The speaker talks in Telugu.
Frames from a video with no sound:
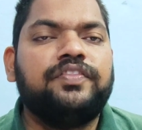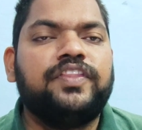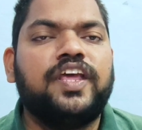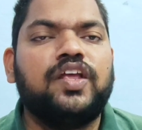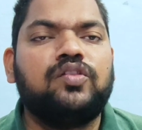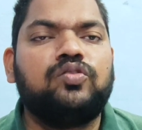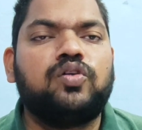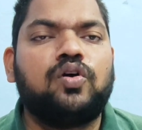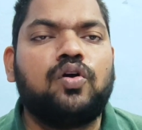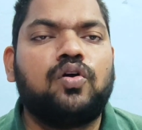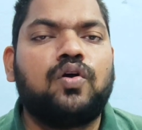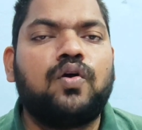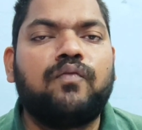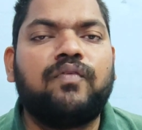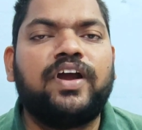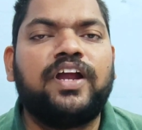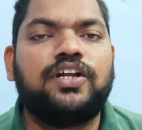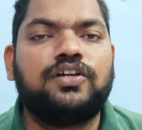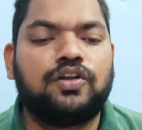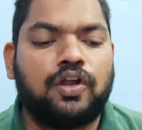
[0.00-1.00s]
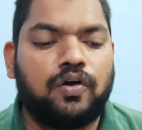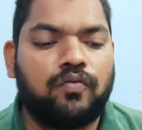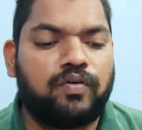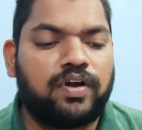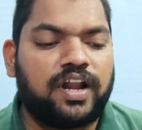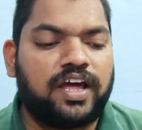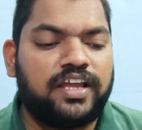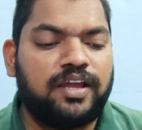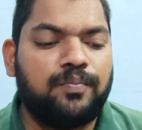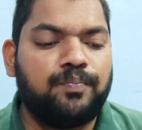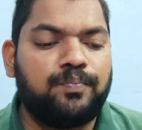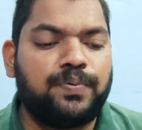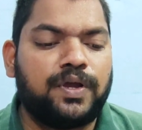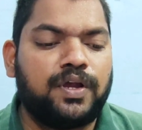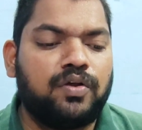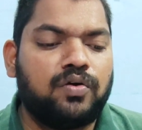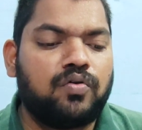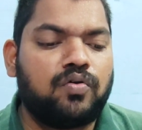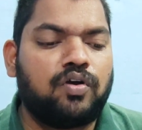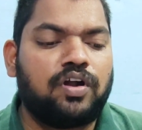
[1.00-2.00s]
దీంతో కువైట్ లో ఉన్న
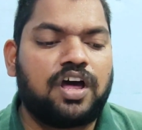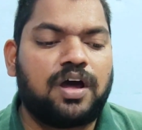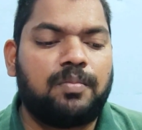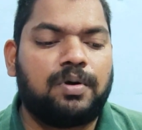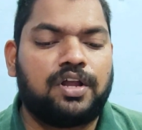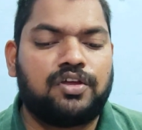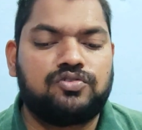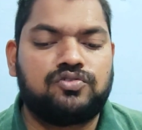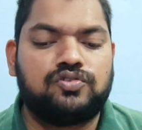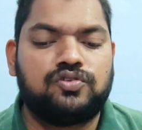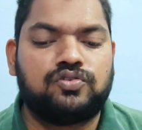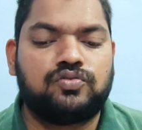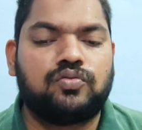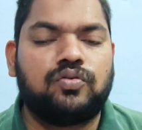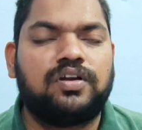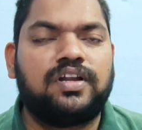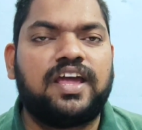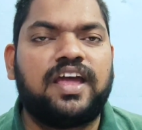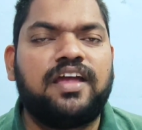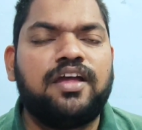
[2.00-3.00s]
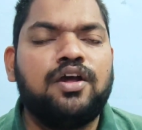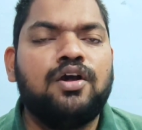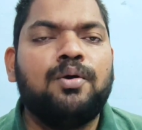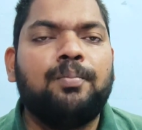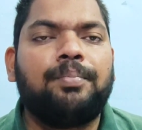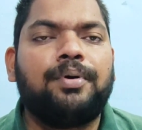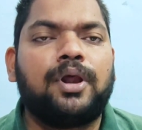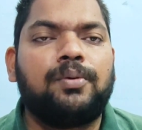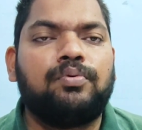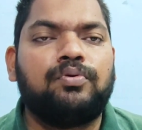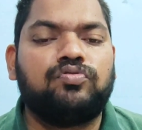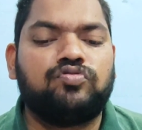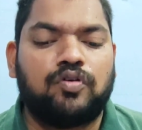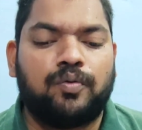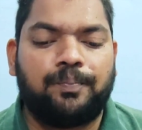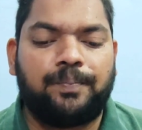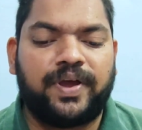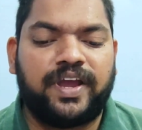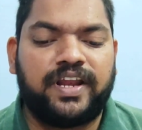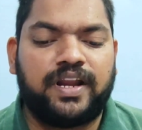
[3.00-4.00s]
ఎంపీలు కూడా మనం చూసుకుంటే
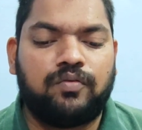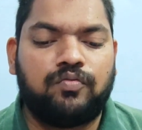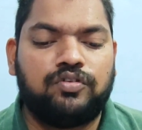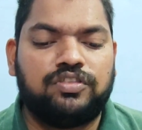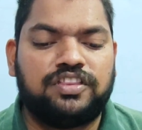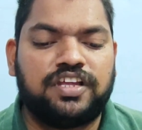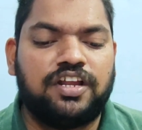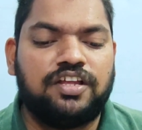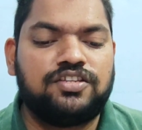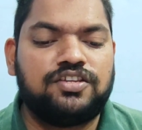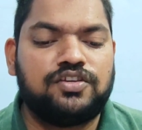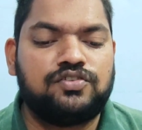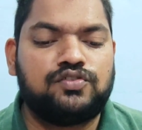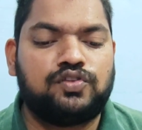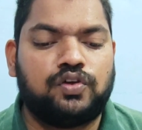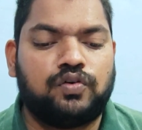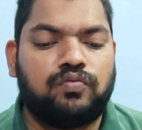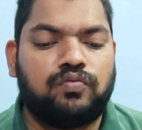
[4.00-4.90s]
ప్రభుత్వం పైన ఒత్తిడి చేస్తూ